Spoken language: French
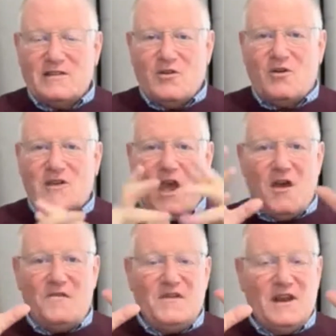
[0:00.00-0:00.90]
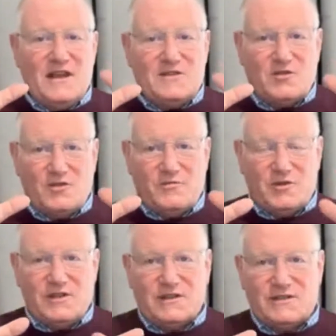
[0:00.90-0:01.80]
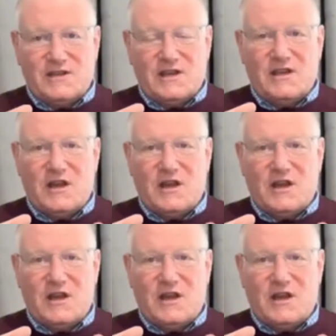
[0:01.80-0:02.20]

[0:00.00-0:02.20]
Donc, il y a un filet sur le monde entier.